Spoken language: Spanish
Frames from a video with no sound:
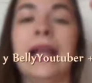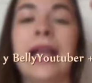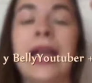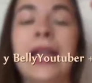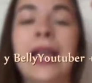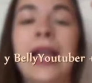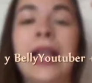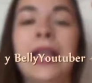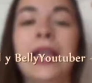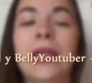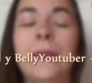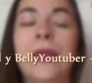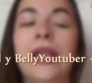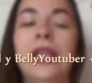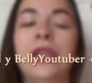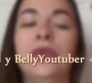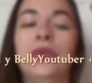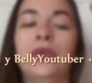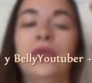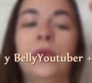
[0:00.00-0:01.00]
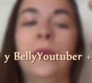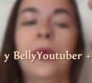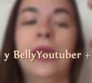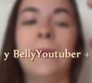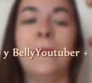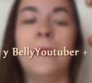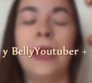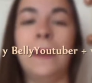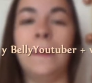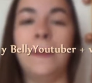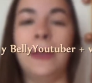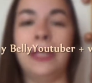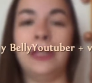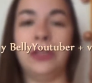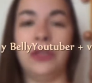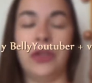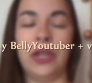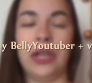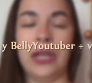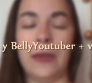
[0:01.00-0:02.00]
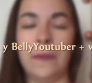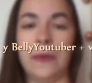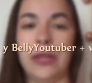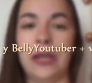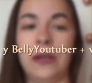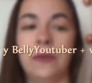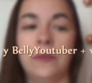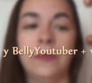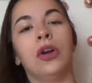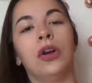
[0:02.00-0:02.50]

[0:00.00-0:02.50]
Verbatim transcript: Canal y peli youtuber más vistos en abril.